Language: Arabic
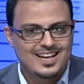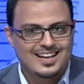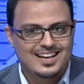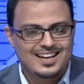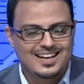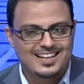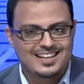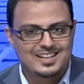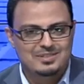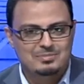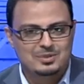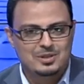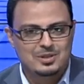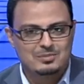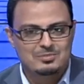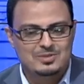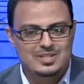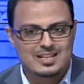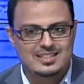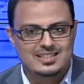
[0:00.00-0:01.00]
اهلا
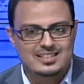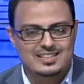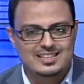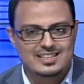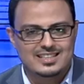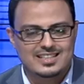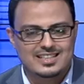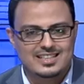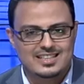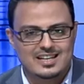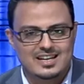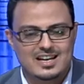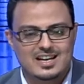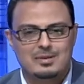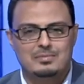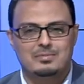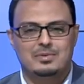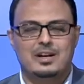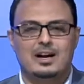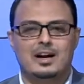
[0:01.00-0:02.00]
بكم سادتي
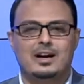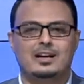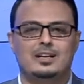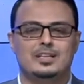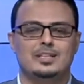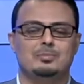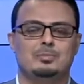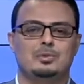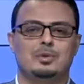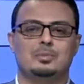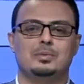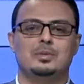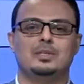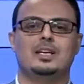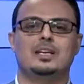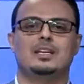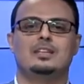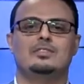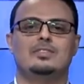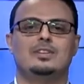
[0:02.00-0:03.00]
الكرام رحبوا
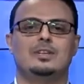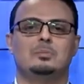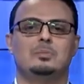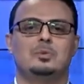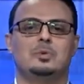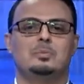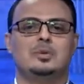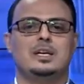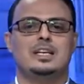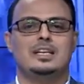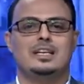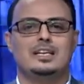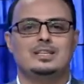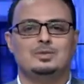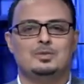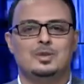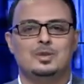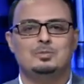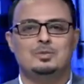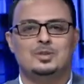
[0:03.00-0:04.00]
بضيفي المميز
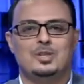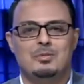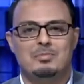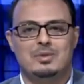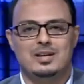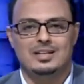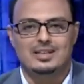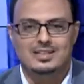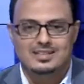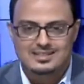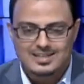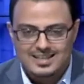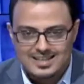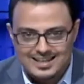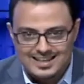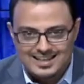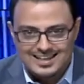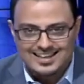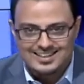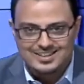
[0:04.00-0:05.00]
والمتميز
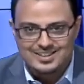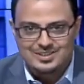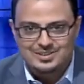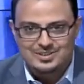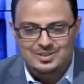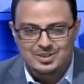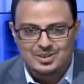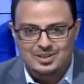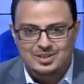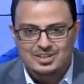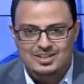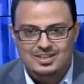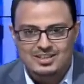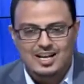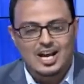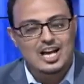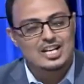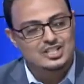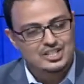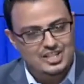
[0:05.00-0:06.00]
الدكتور
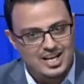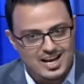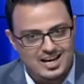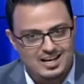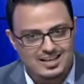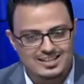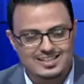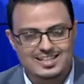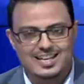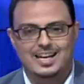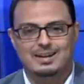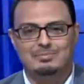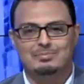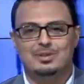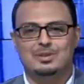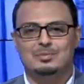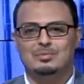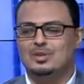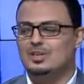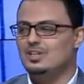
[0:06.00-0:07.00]
الشاعر عبد
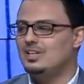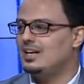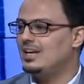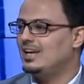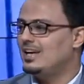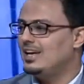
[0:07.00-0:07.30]
المولى